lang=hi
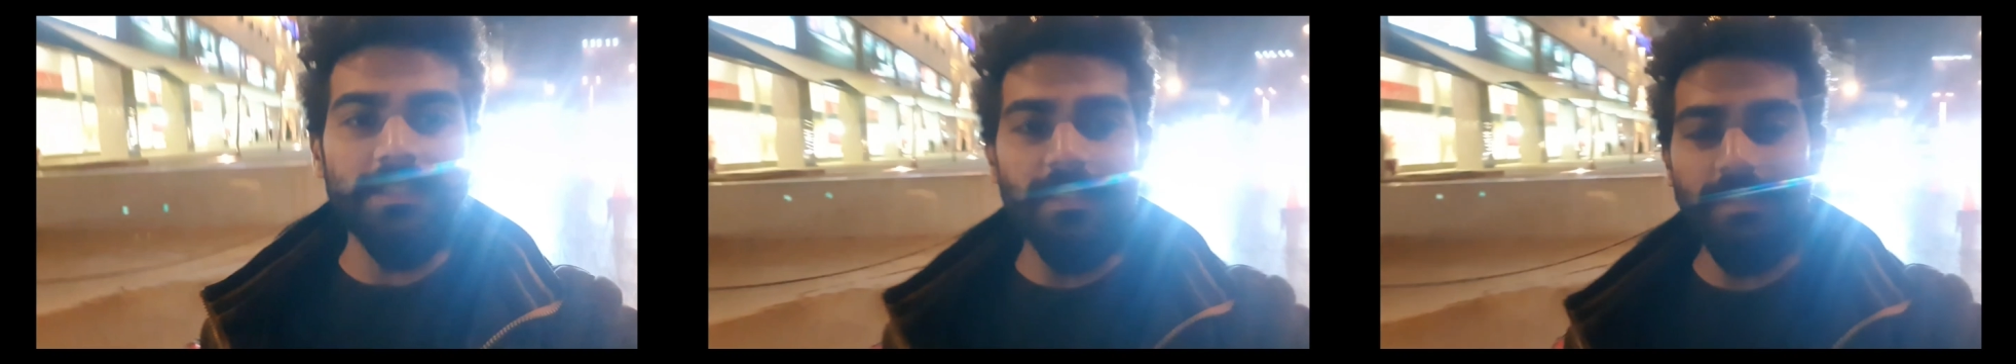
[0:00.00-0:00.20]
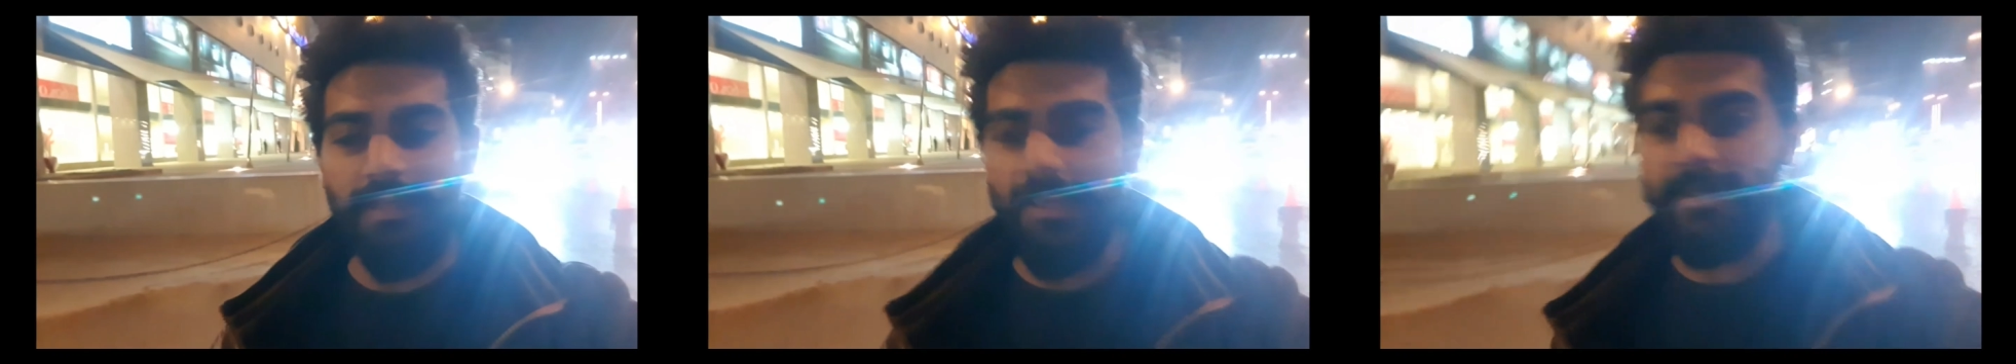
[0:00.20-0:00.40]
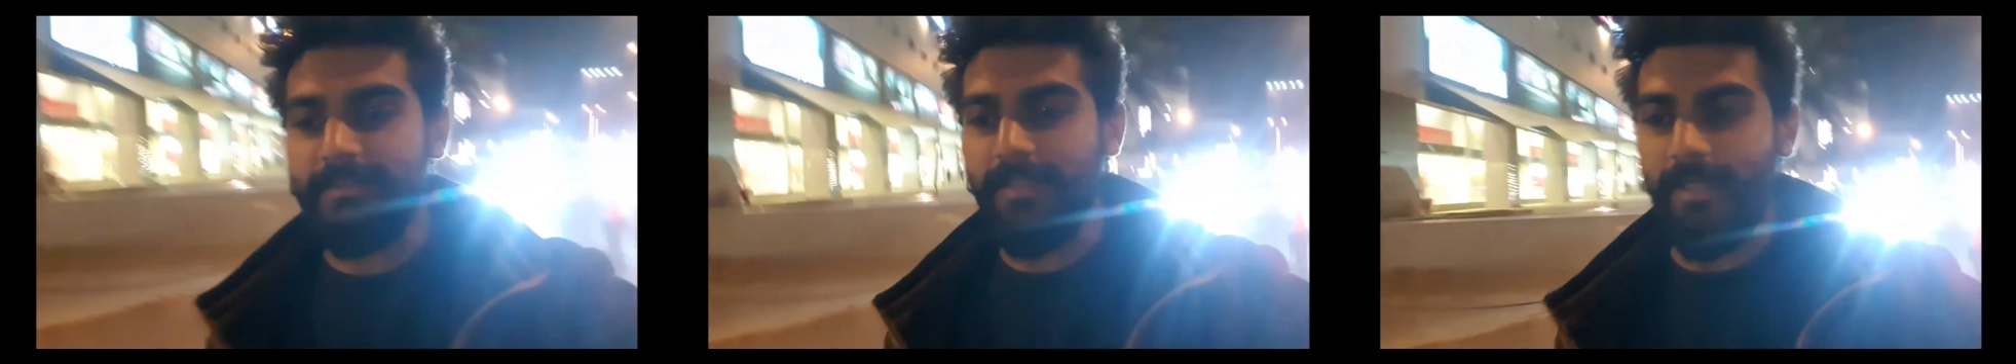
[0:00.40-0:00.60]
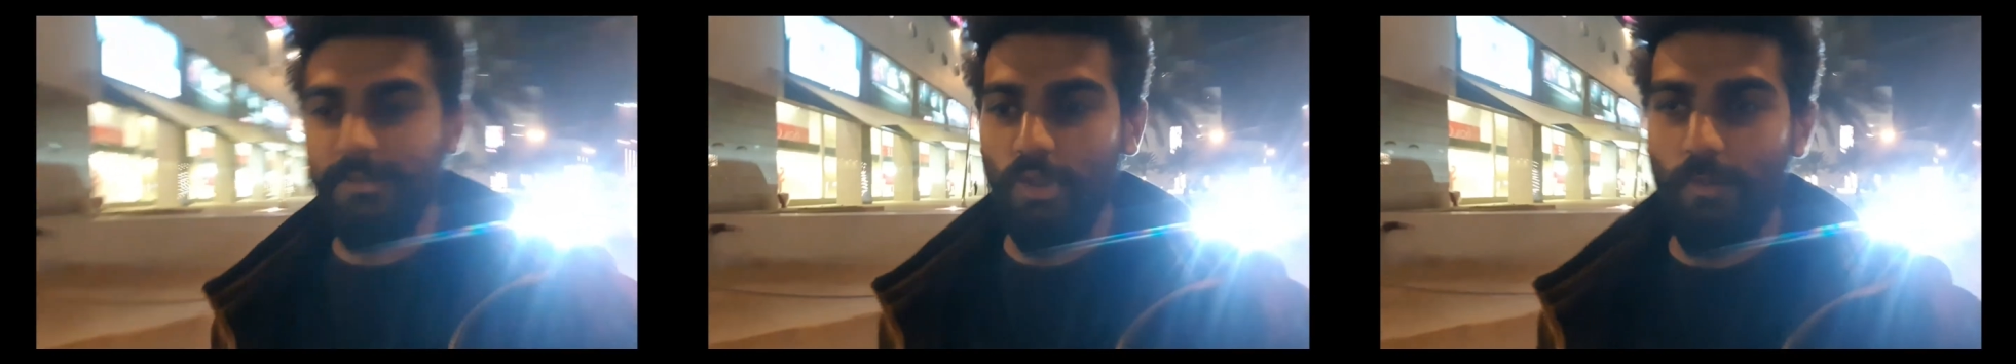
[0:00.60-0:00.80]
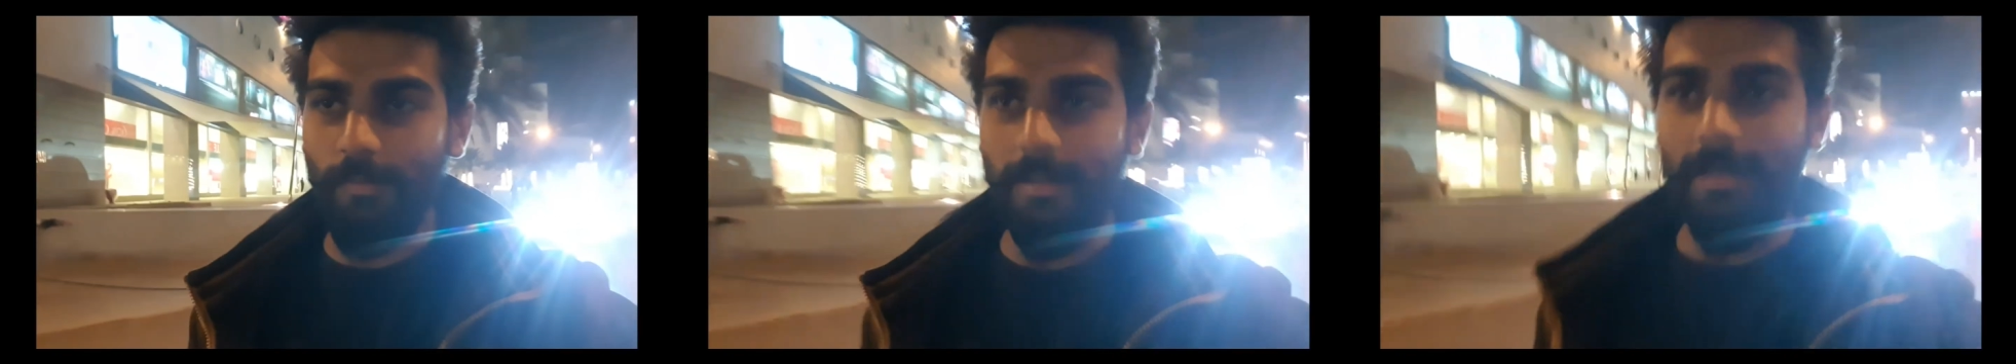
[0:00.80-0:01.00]
अभी केक शेक
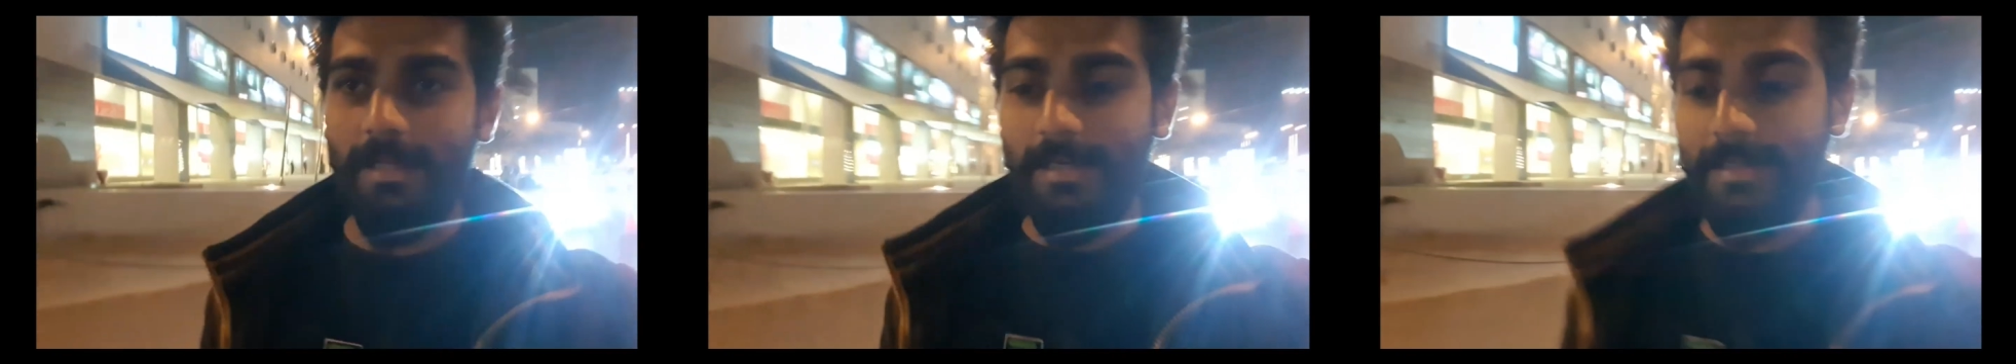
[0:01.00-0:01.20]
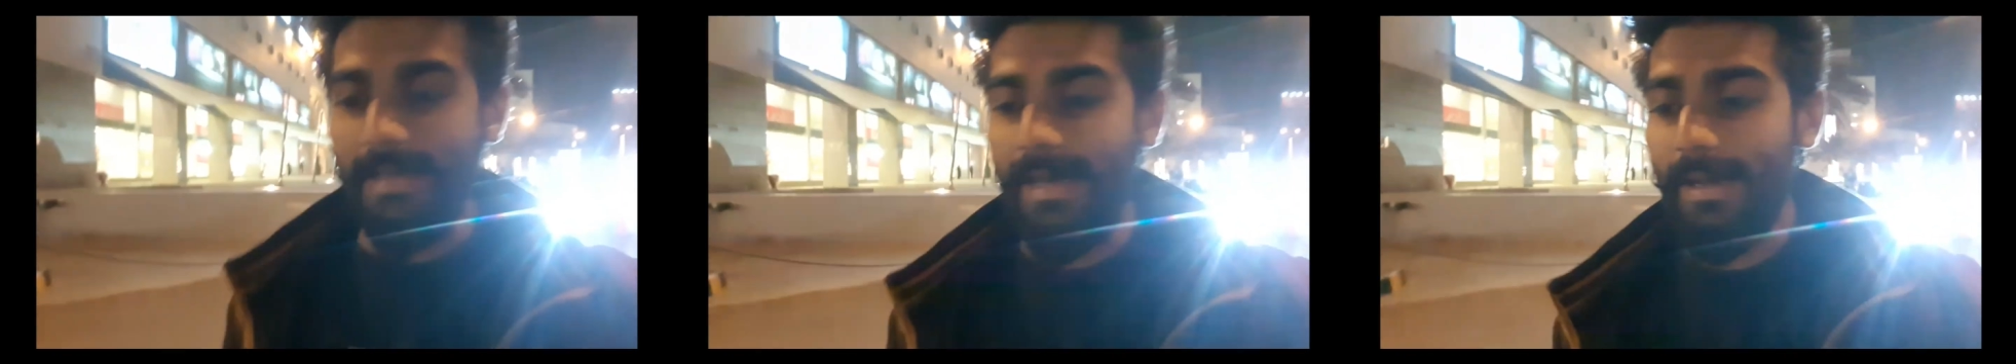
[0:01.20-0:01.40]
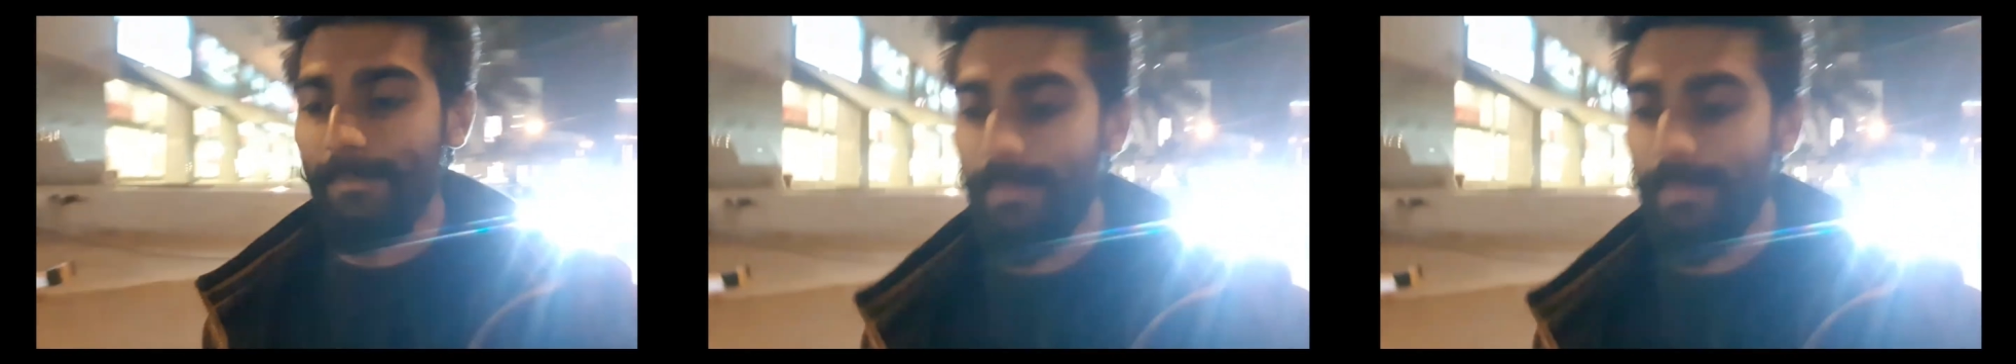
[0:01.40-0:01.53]
तो हमने ले लिया है